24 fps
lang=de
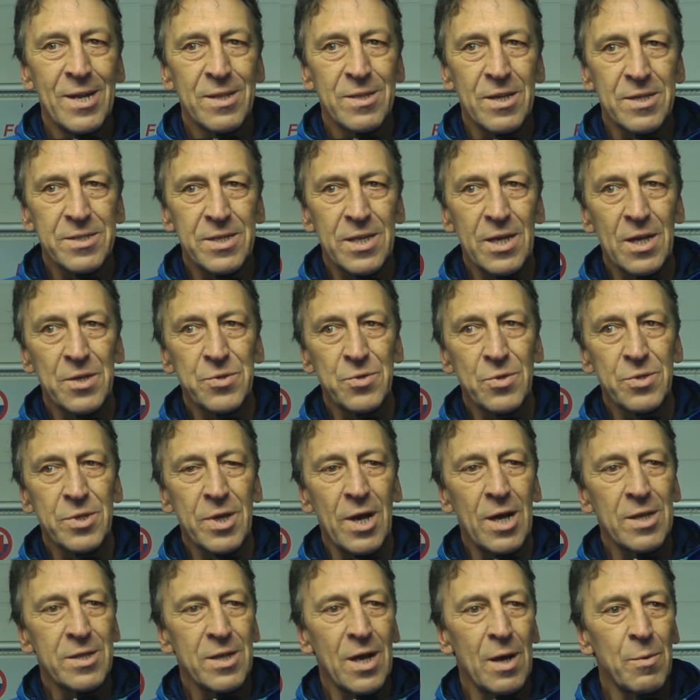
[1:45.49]
dass die
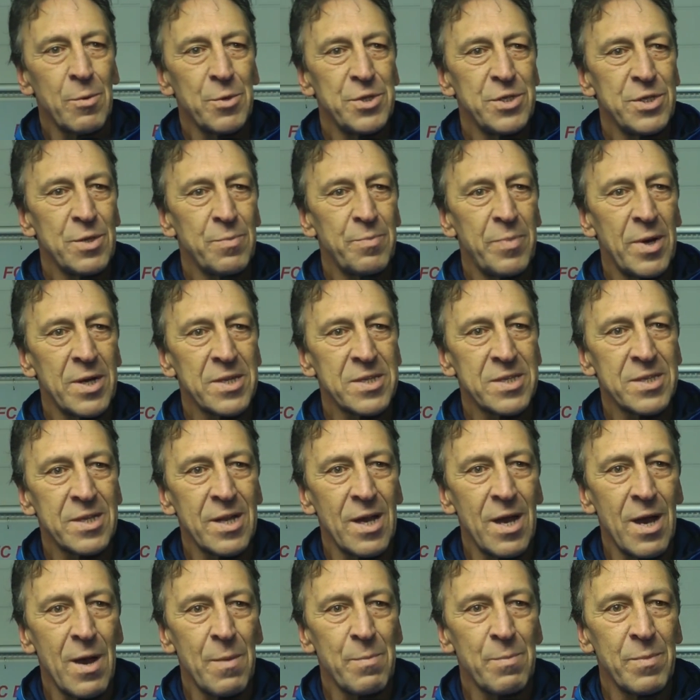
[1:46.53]
Resultate aber nicht gepasst
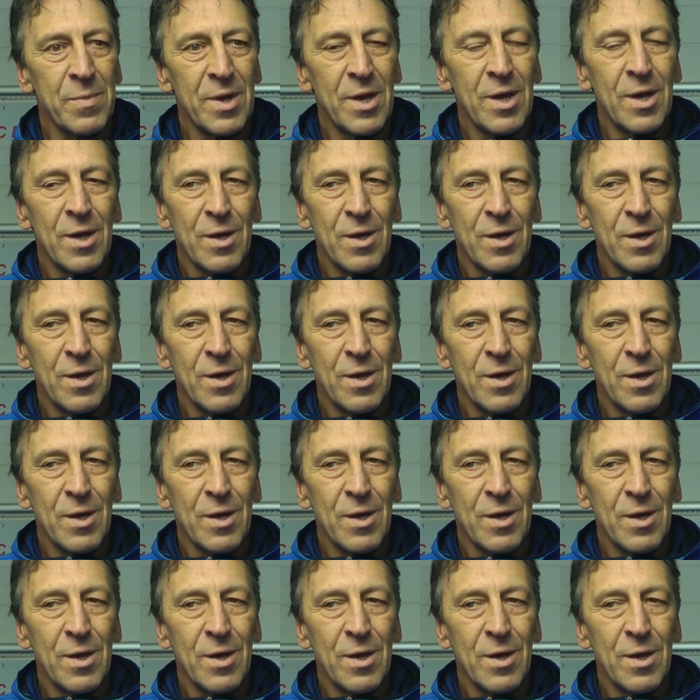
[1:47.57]
haben.